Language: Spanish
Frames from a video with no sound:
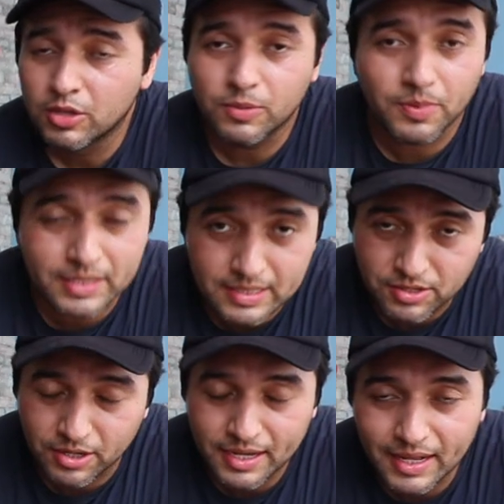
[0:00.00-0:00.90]
tú puedes
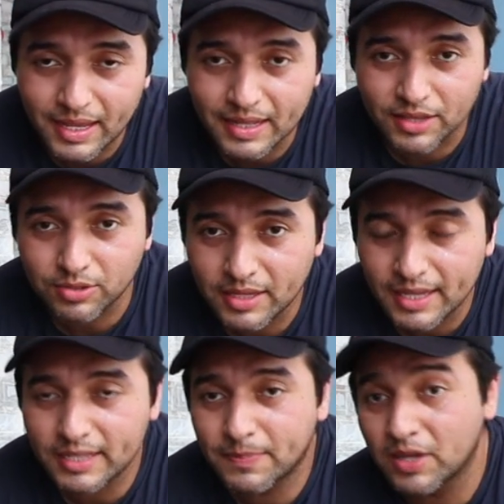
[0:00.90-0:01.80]
escoger el que tú
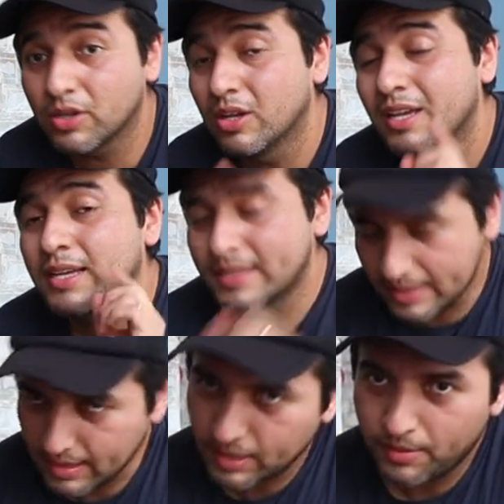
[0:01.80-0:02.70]
quieras, pero
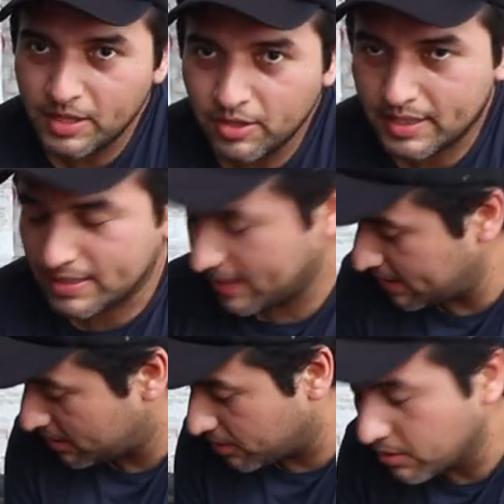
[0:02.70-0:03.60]
sí te recomiendo que
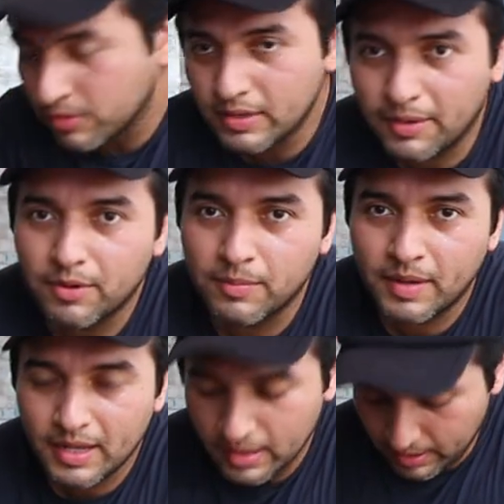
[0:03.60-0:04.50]
salgas con una
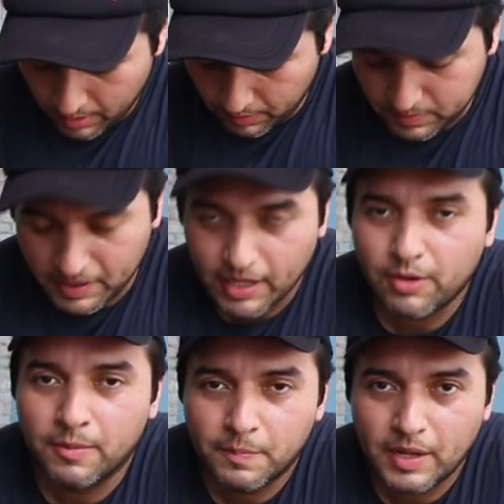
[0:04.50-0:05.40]
bomba pues para
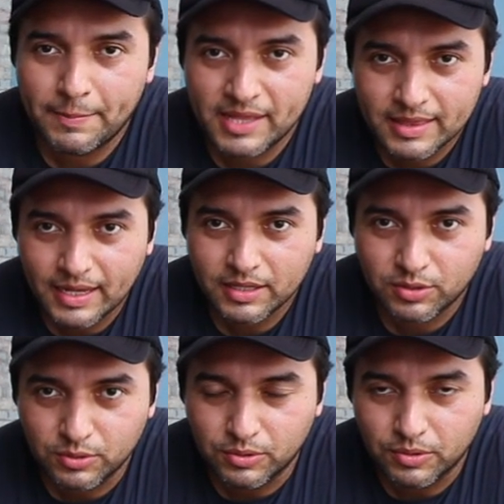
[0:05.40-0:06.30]

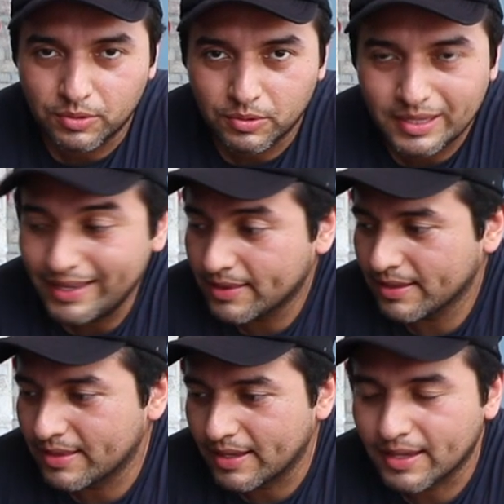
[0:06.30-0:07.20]
complementar tu kit
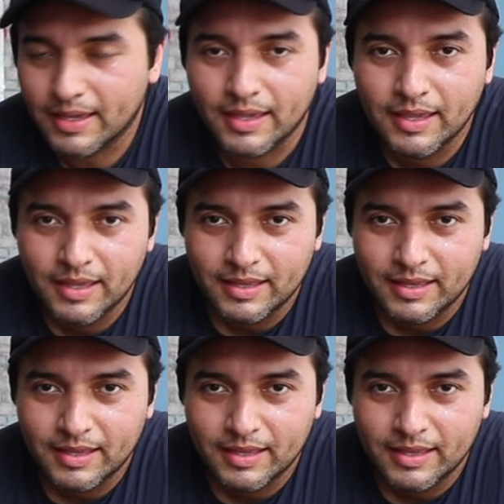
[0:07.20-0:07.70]
de,